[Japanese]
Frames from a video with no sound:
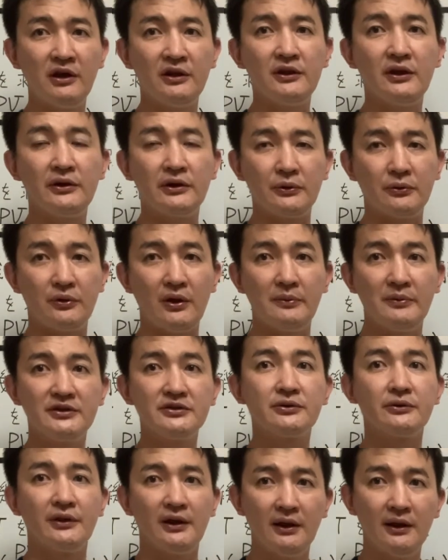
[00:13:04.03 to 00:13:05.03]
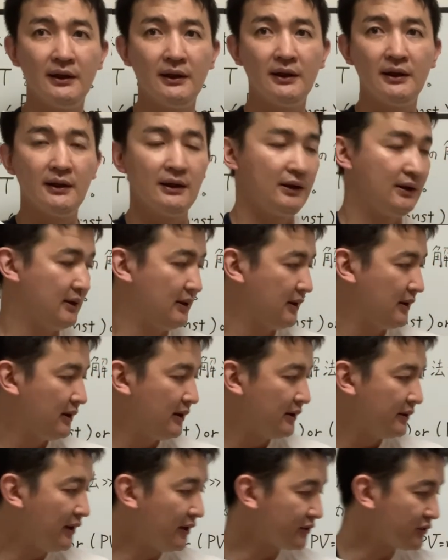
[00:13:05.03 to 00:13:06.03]
エネルギー増えますよね。
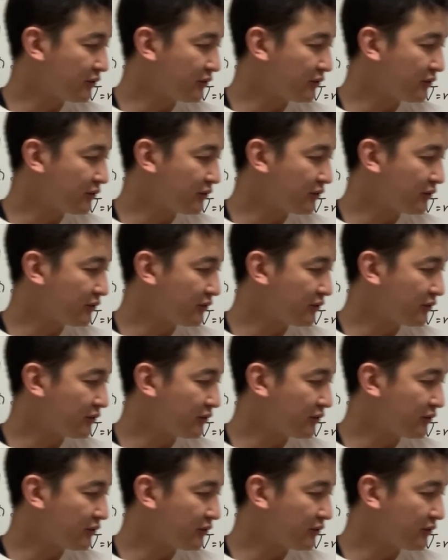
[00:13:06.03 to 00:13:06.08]
だから